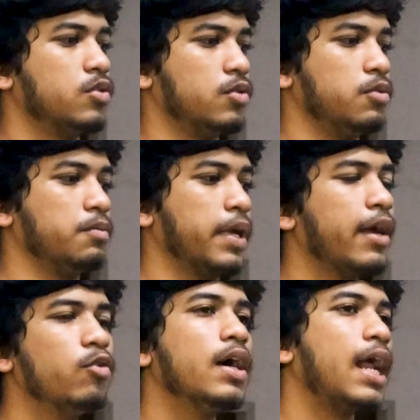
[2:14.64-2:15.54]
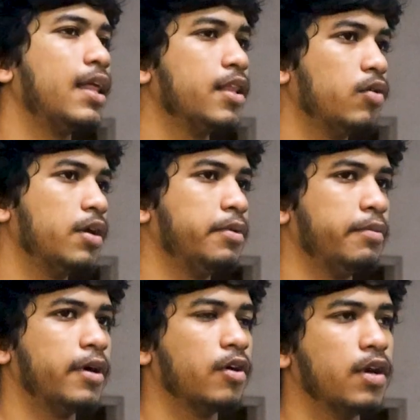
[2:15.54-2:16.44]
তো এগুলো আর আলাদা করে
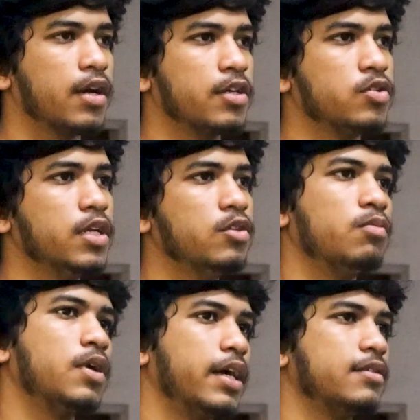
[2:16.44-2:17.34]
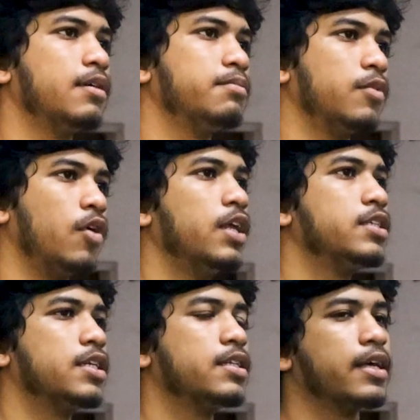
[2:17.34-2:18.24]
প্রিপেয়ার করার কিছু নেই তোমরা এক্সাম
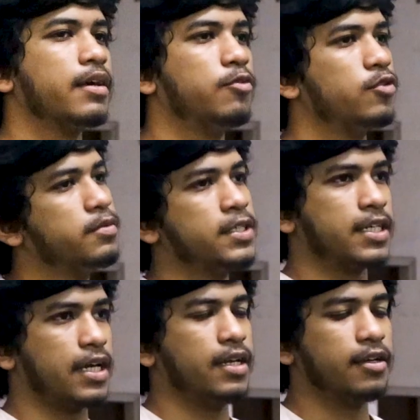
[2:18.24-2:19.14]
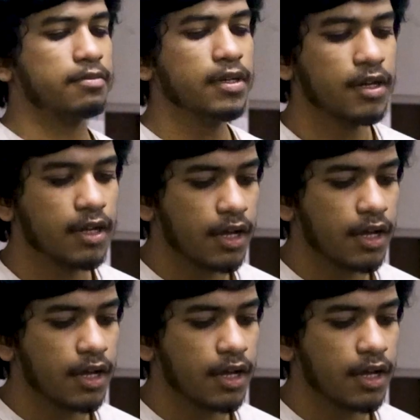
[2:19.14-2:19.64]
হলে যেটা দেখে বুঝবে সেটাই লিখবে